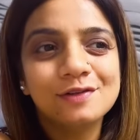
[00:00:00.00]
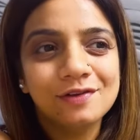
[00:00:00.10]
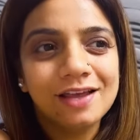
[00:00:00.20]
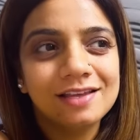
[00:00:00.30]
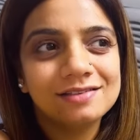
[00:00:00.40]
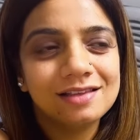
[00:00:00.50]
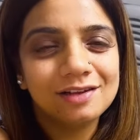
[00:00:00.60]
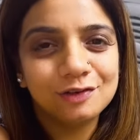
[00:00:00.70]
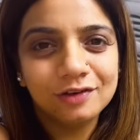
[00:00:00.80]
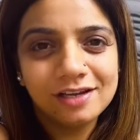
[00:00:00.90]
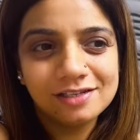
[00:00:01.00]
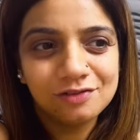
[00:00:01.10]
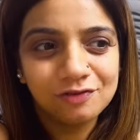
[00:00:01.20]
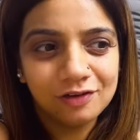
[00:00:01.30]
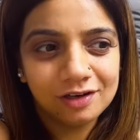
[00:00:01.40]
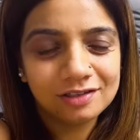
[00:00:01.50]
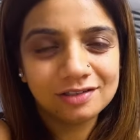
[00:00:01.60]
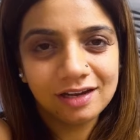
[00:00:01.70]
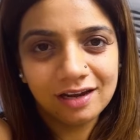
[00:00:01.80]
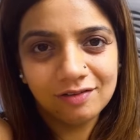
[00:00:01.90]
सो यस टुडे इज द
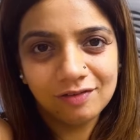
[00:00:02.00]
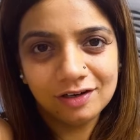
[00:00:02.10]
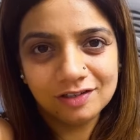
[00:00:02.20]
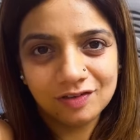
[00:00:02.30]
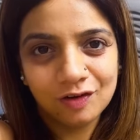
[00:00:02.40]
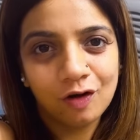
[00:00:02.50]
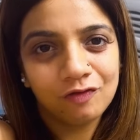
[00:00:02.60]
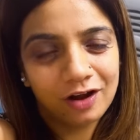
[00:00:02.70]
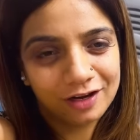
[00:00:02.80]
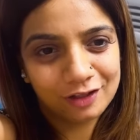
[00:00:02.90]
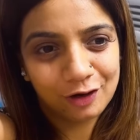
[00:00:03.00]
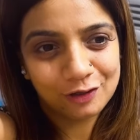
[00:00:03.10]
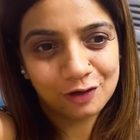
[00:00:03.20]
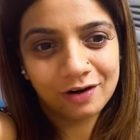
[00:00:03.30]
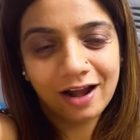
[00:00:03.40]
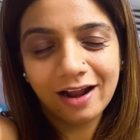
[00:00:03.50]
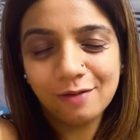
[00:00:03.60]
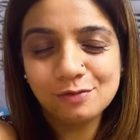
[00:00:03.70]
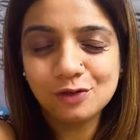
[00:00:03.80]
फर्स्ट एनिवर्सरी ऑफ अंकिता गिटोर एंड आई एम